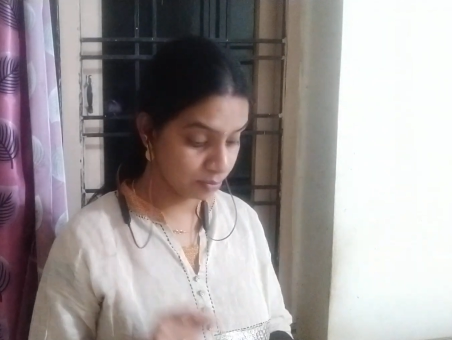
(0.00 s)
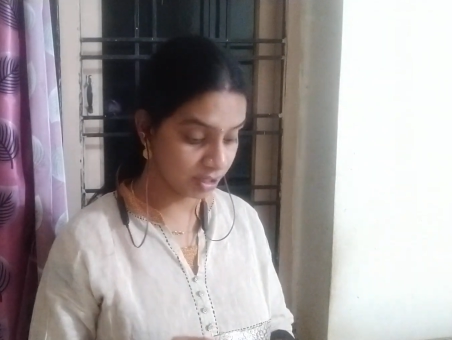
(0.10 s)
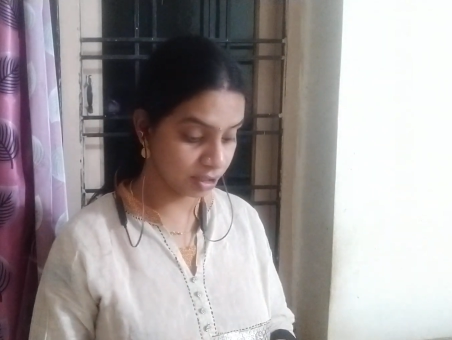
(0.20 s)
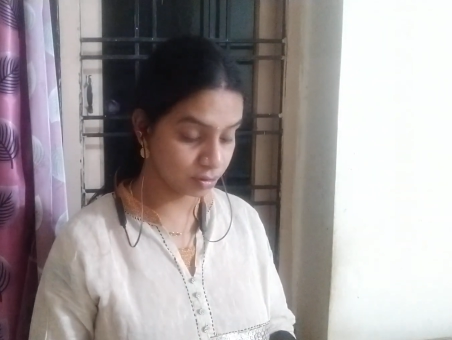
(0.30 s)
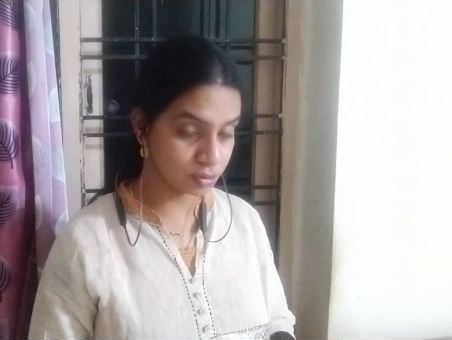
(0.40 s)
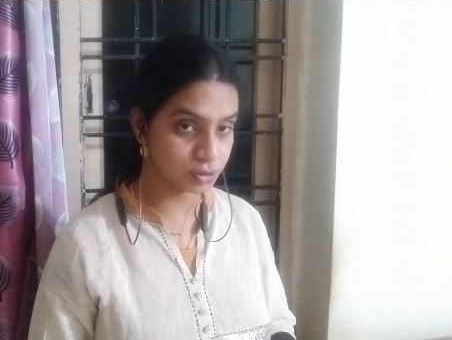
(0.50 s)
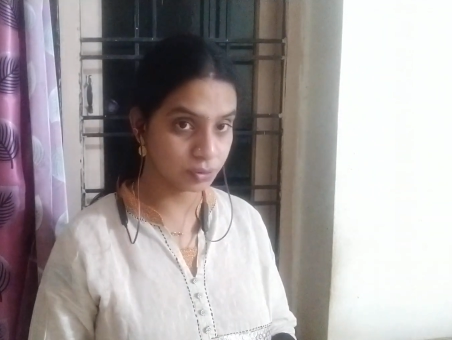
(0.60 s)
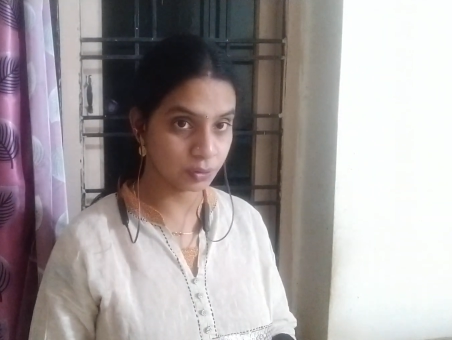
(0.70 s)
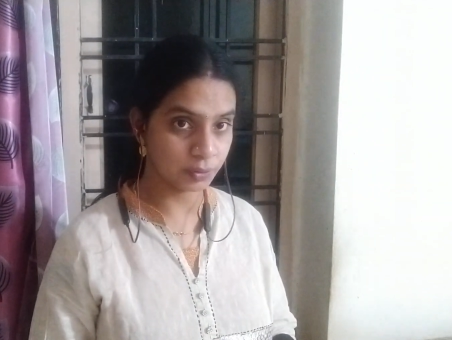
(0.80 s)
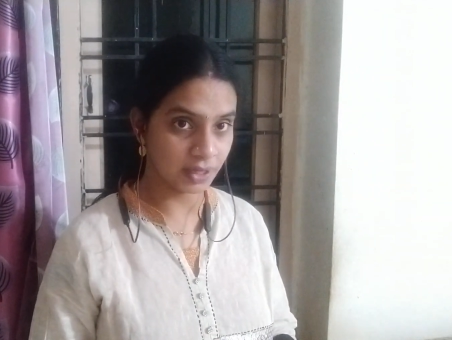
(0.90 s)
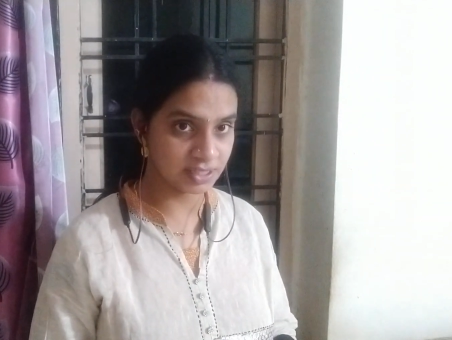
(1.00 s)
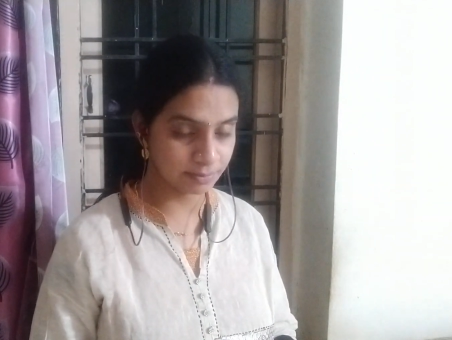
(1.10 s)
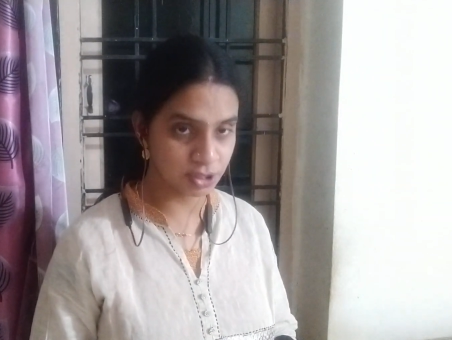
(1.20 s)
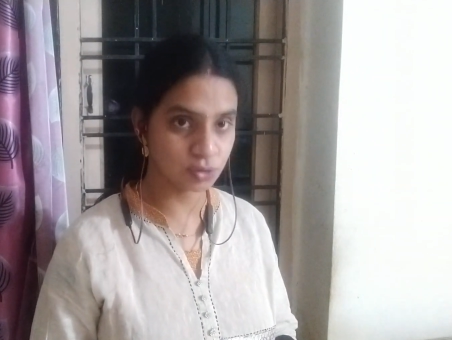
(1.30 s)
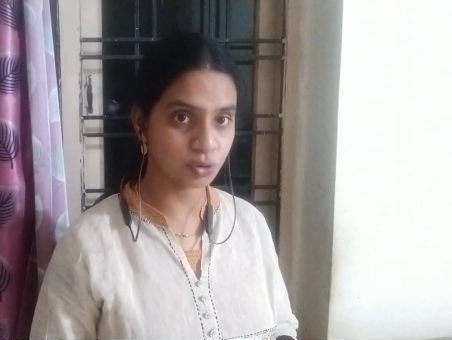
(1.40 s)
మరి ఈరోజు
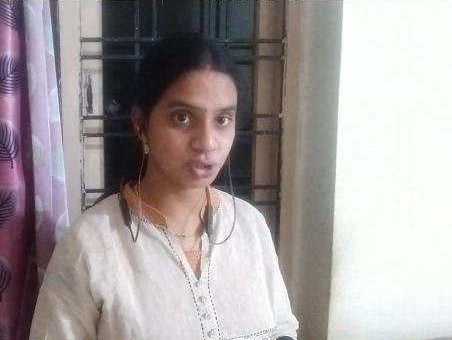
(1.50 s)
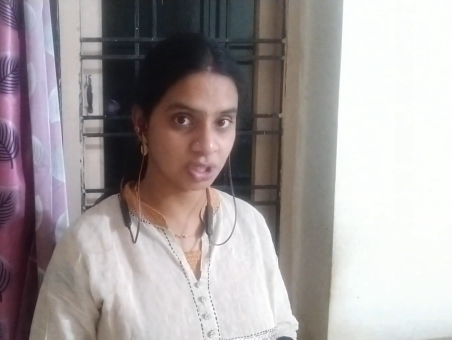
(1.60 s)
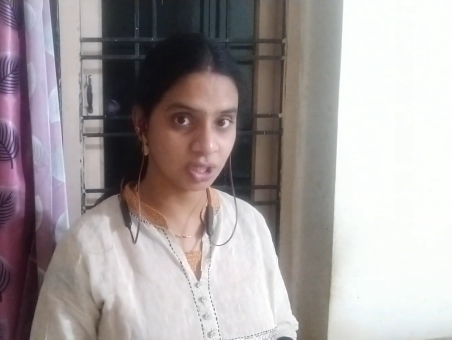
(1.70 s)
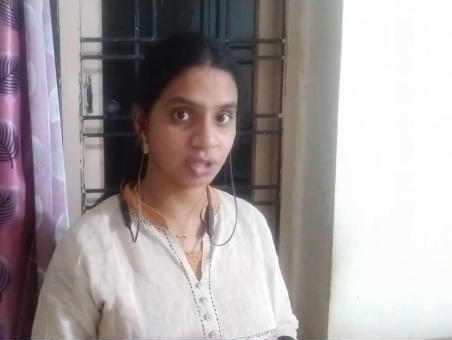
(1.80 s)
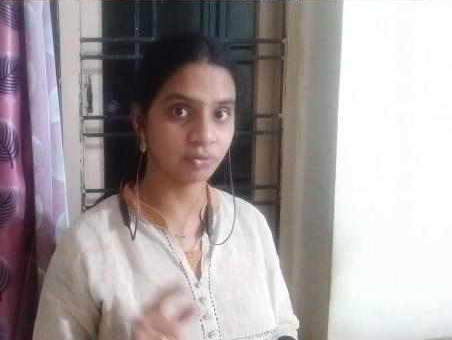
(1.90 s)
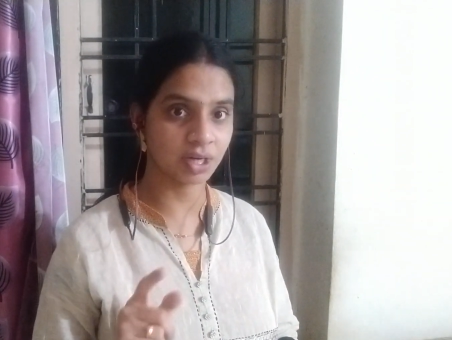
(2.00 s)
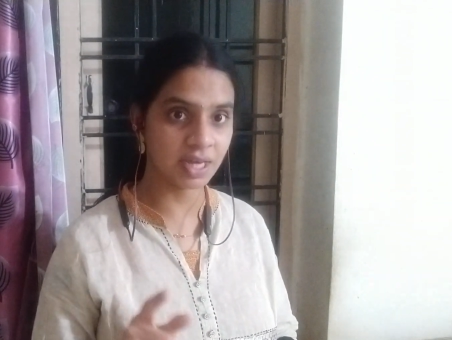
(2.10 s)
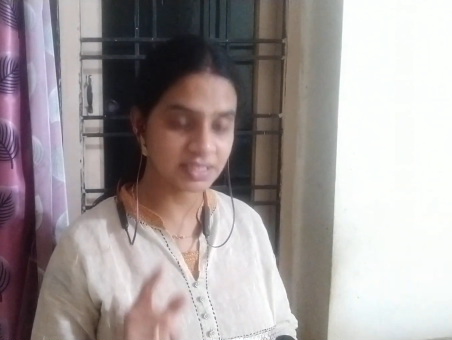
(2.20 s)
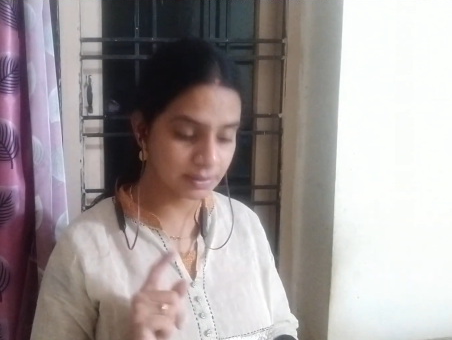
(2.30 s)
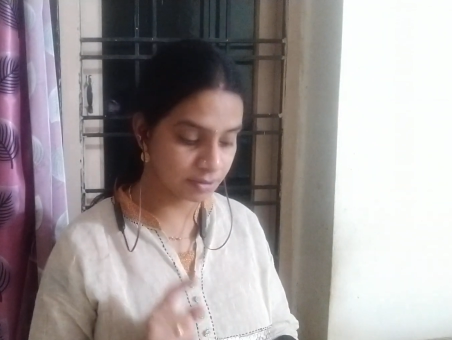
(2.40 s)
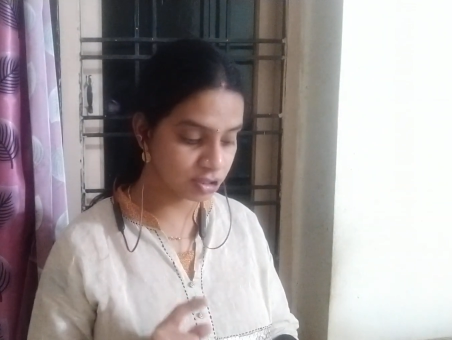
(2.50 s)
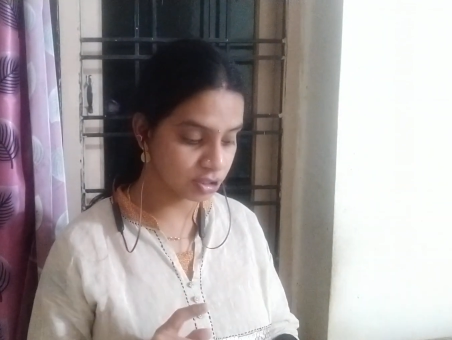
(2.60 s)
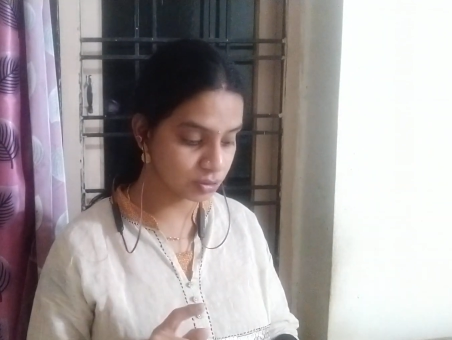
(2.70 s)
ఎస్ఎంఎస్ క్వశ్చన్ ఉంటే త్వరగా ఎస్ఎంఎస్